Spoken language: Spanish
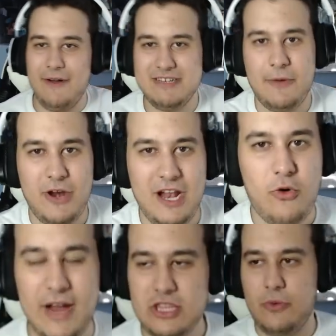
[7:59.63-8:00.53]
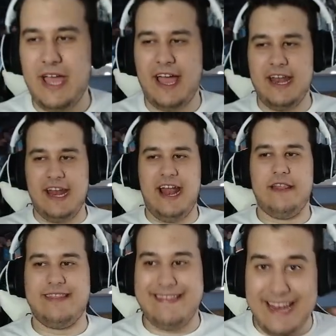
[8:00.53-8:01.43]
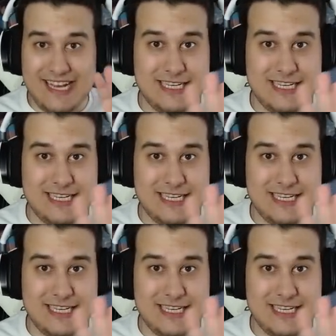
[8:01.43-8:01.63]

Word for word: a por el cuarto. Voy a generar tres